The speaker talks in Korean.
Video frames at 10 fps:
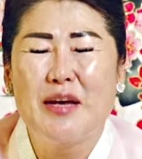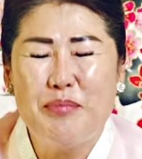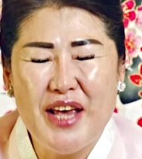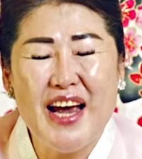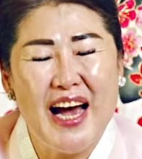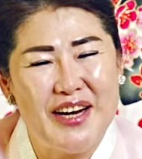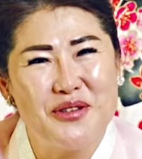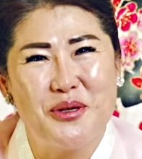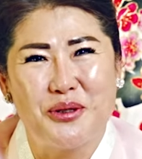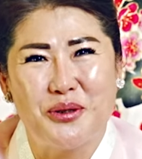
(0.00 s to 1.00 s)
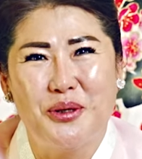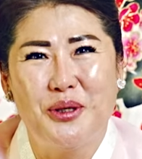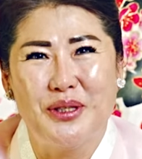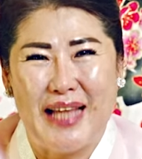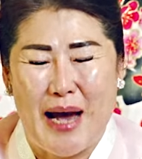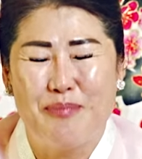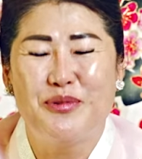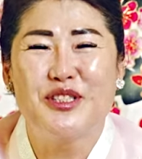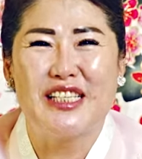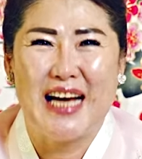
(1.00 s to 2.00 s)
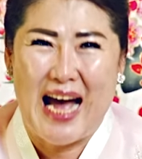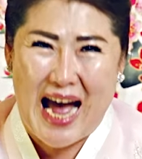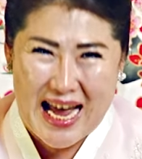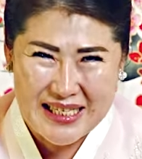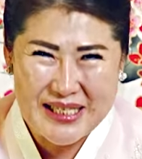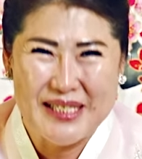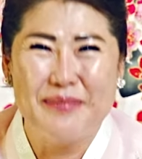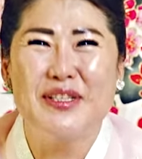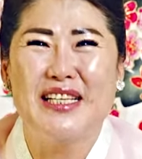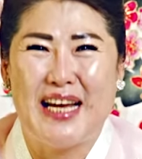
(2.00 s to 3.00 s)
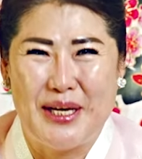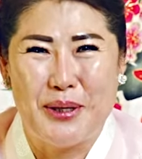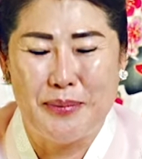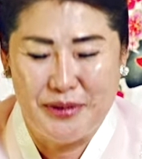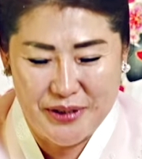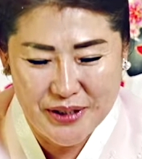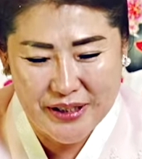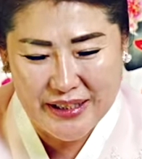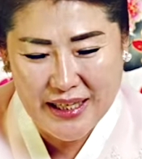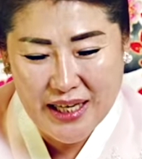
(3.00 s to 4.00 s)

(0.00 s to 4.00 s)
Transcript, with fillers: 피해가는 것도 나쁘지가 않습니다 여러분